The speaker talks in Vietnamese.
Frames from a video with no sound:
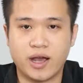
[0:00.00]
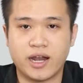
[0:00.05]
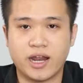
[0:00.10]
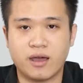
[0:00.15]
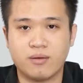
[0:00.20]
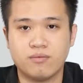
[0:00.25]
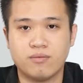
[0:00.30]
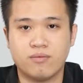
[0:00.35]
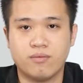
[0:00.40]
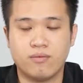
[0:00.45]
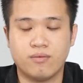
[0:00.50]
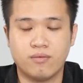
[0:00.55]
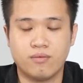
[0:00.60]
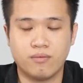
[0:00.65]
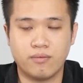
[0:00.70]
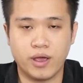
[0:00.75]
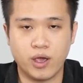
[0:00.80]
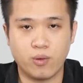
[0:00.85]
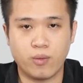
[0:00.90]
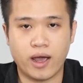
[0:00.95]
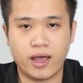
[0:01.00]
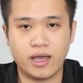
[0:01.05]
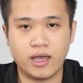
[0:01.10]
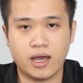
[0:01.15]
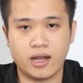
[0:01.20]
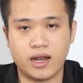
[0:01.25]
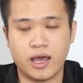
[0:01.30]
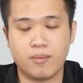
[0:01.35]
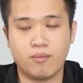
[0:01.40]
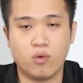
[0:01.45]
mà anh em build máy
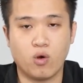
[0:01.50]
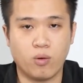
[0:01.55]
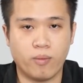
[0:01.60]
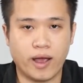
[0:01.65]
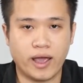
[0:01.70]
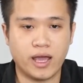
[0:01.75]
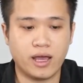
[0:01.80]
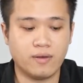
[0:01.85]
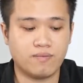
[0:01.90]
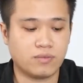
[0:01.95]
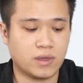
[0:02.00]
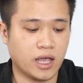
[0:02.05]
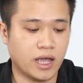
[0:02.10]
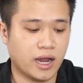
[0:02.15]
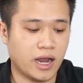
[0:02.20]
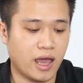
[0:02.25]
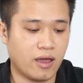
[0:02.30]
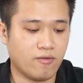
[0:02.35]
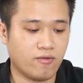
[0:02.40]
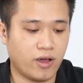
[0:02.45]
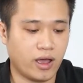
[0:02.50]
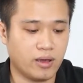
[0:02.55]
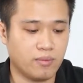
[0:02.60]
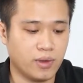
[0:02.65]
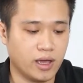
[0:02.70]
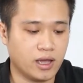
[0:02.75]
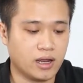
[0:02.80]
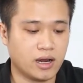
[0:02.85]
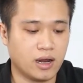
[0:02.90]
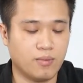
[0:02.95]
anh em mua máy thì anh em phải
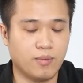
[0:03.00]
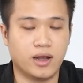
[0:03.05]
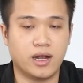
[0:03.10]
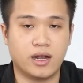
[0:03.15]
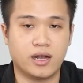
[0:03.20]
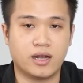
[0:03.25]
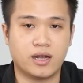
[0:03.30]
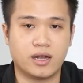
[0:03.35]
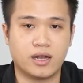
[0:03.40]
biết là mình